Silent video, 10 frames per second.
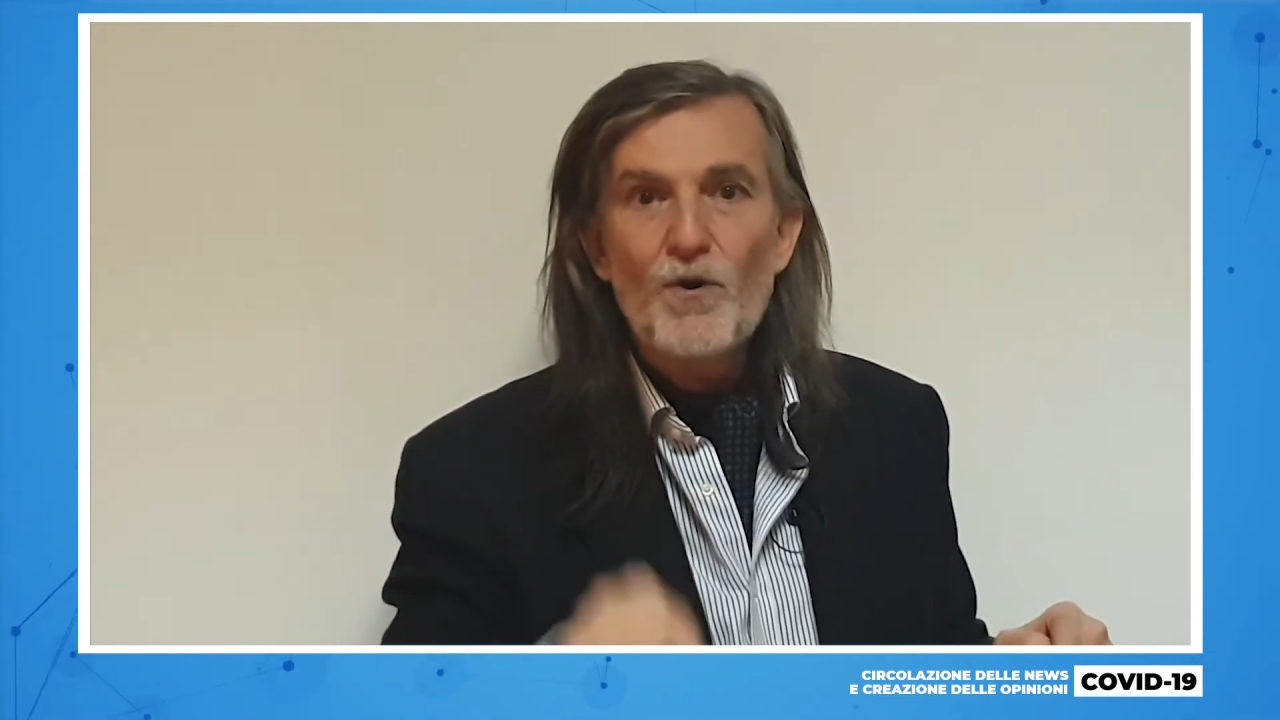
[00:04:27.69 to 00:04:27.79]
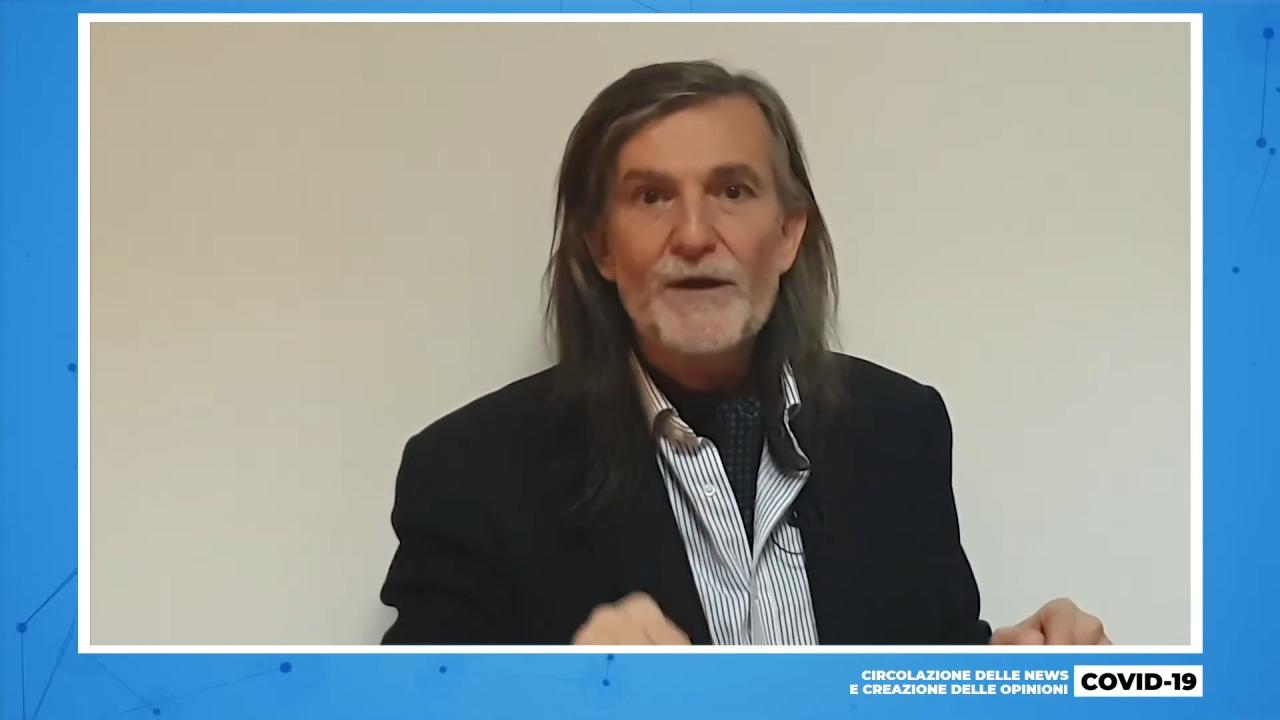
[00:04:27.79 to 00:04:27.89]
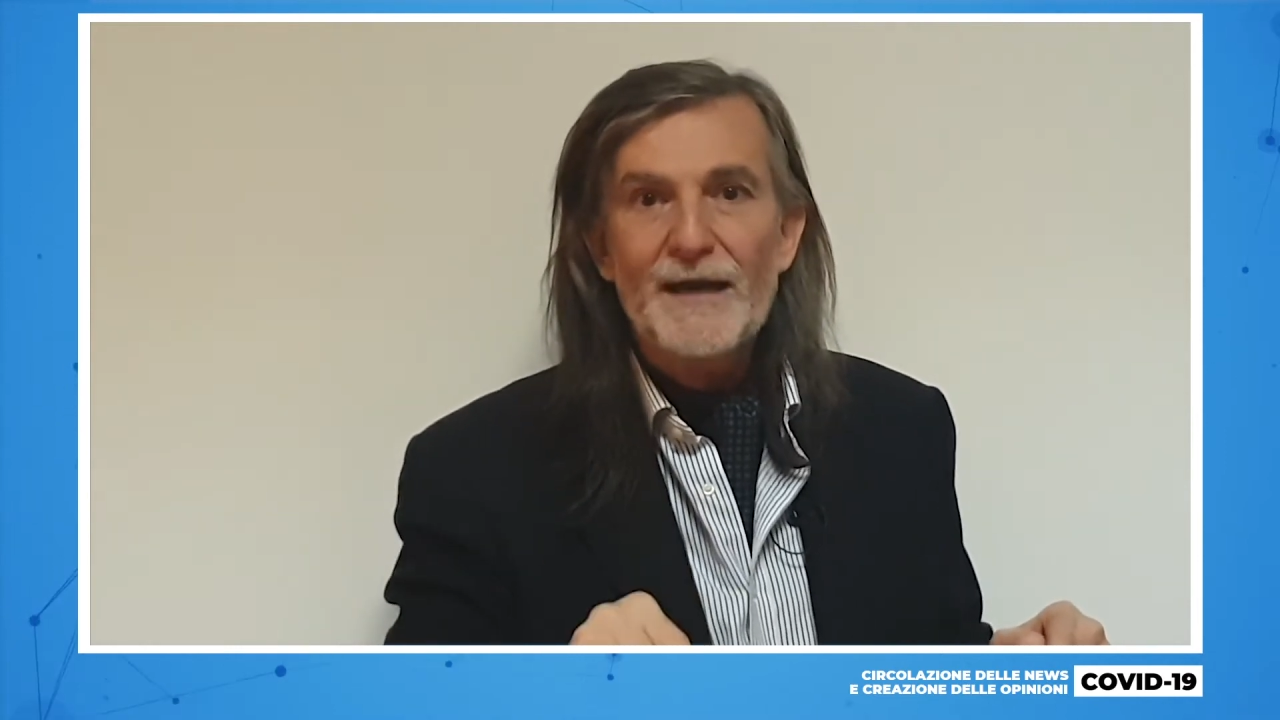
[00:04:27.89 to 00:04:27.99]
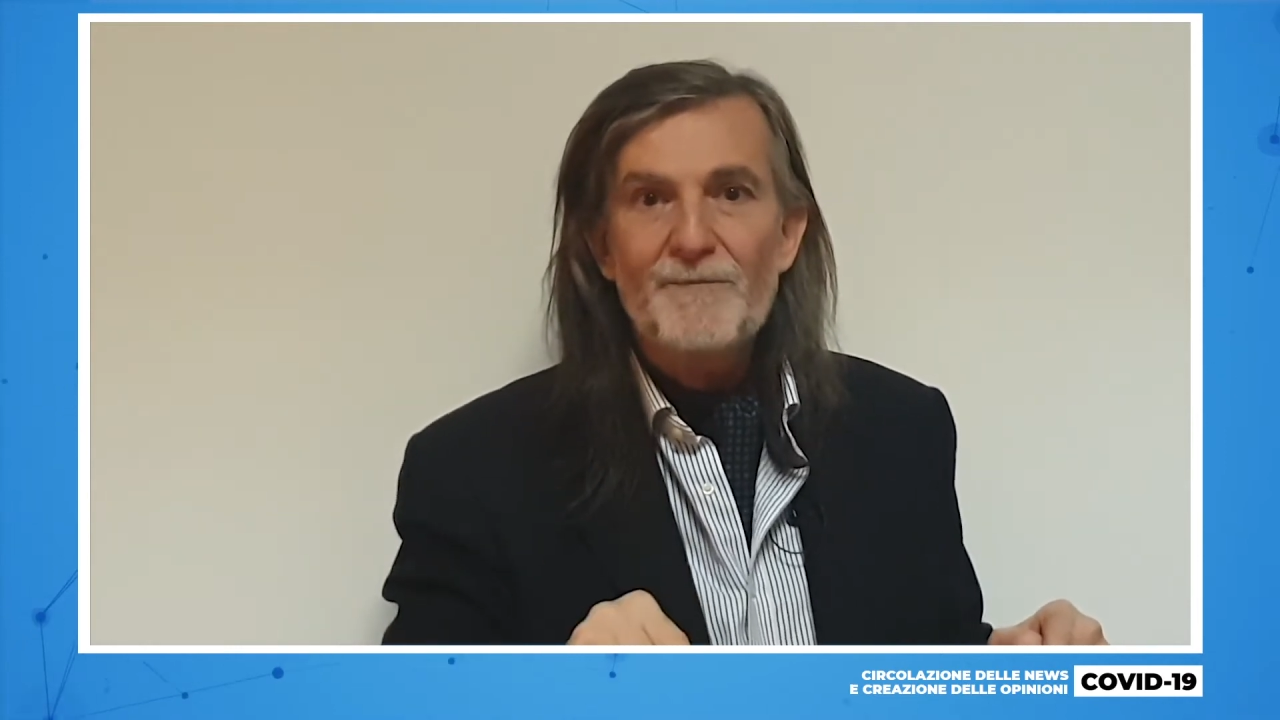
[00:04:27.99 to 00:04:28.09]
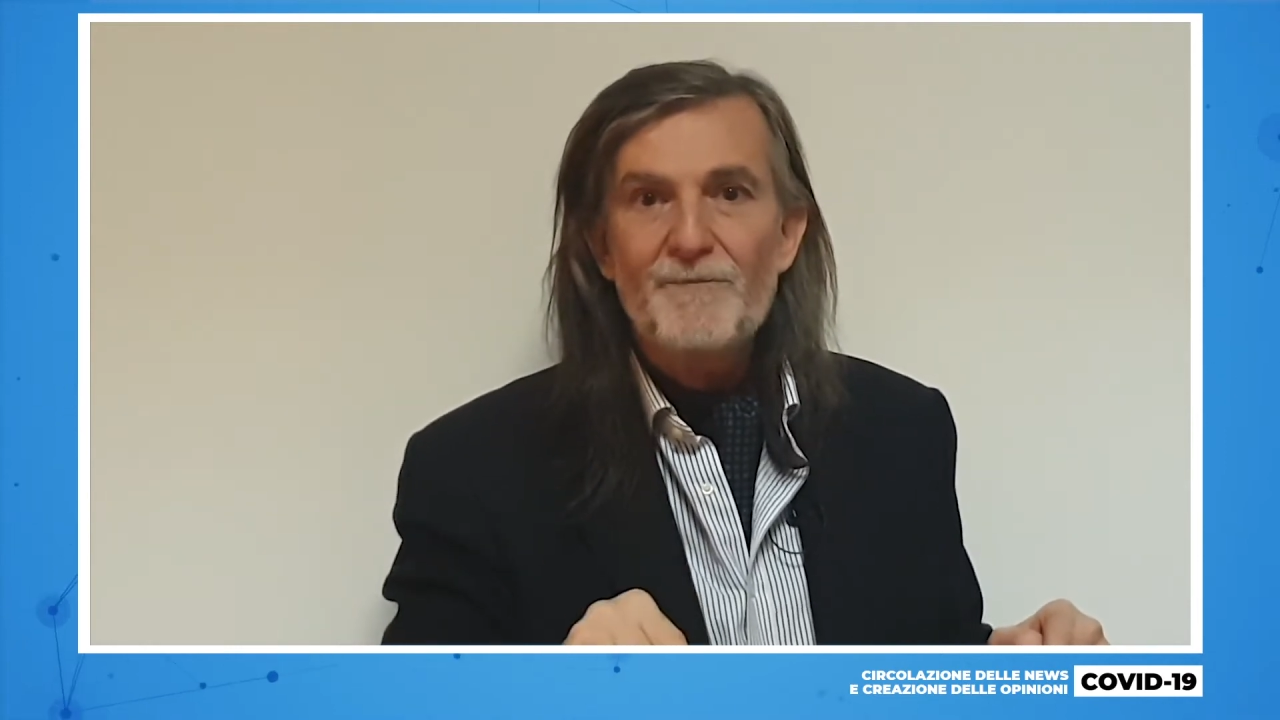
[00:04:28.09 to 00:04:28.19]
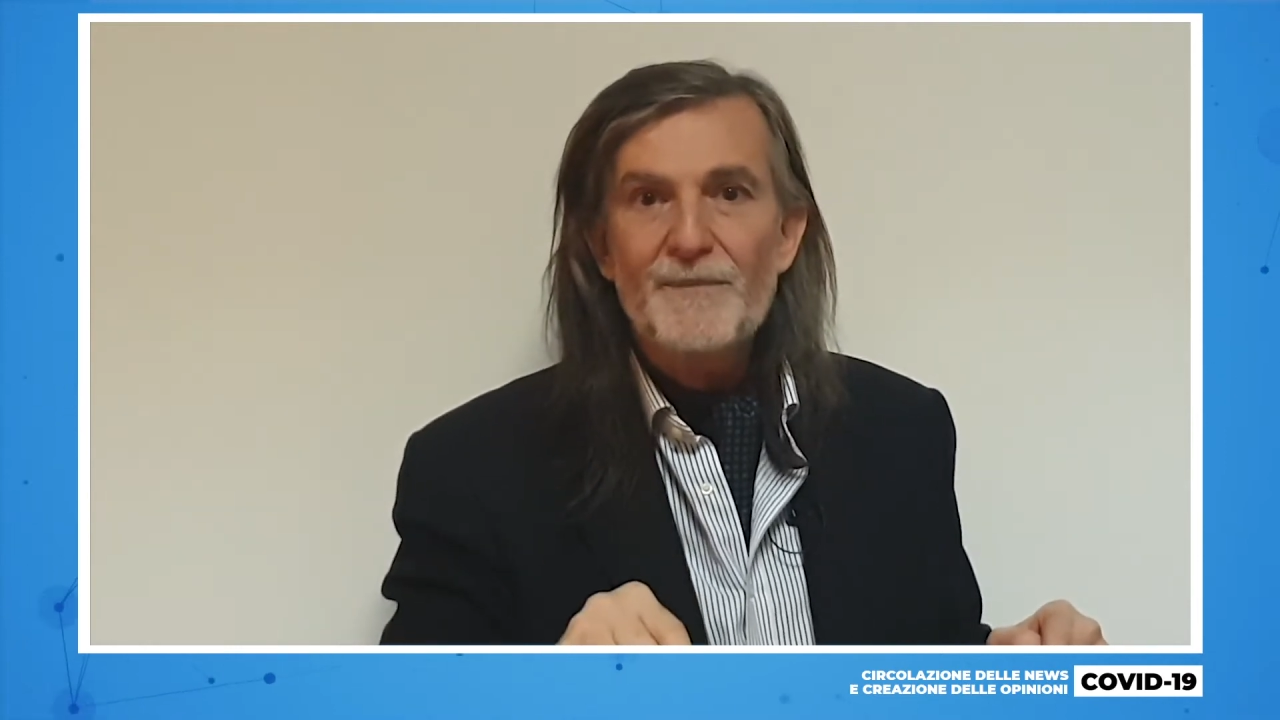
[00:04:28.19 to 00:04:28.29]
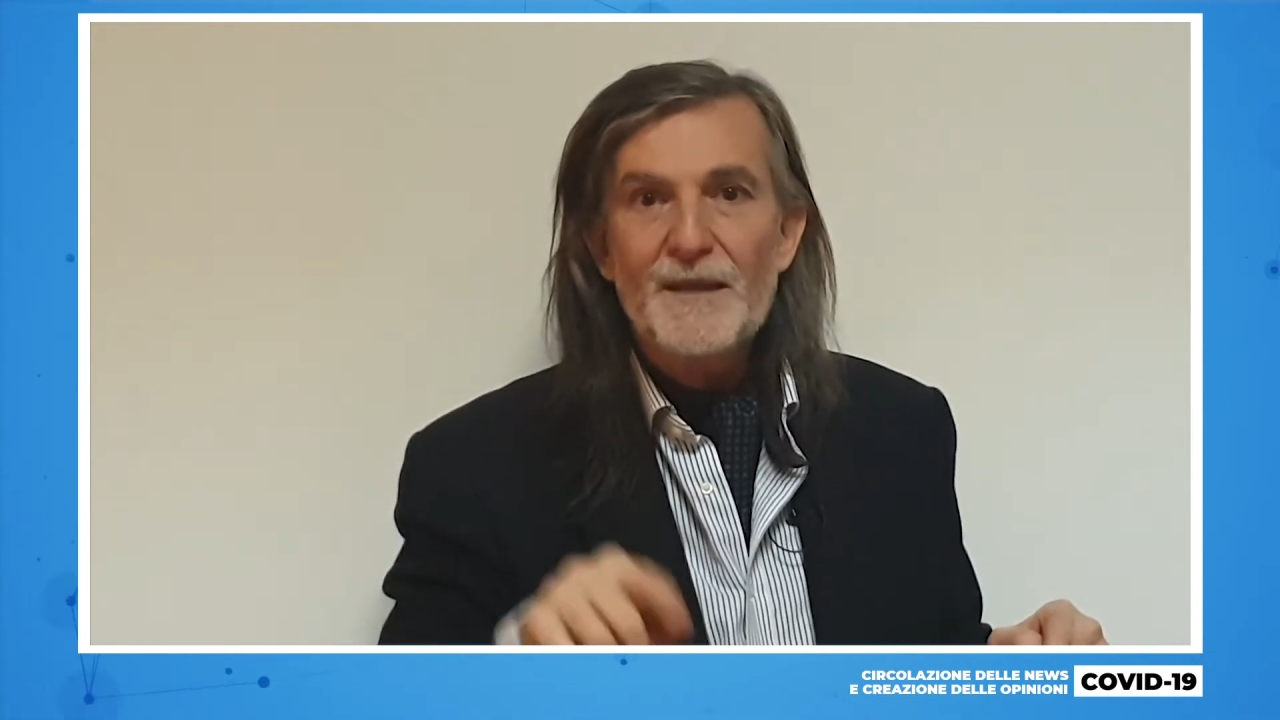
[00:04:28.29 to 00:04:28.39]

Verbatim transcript: ora